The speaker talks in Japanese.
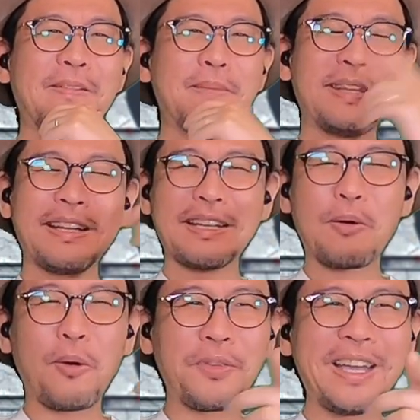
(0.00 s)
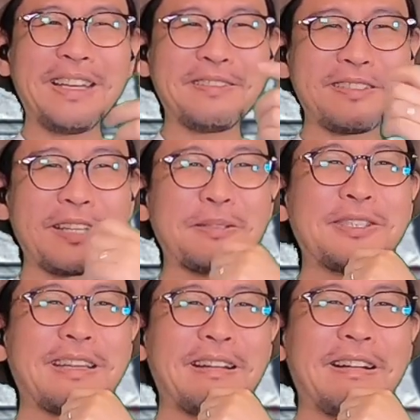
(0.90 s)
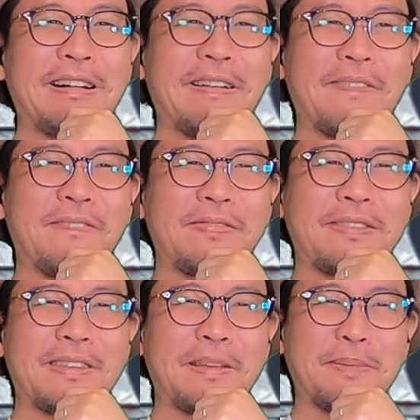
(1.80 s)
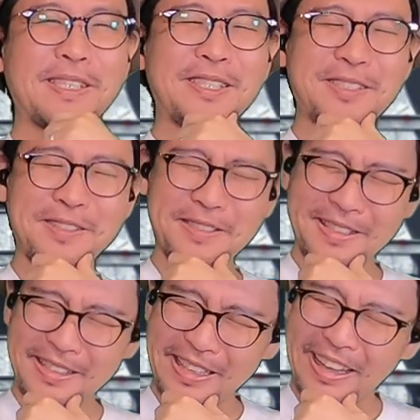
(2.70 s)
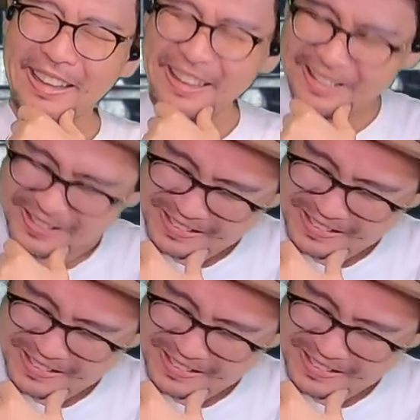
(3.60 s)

まあ何か答えるんだとしたら、やっぱするって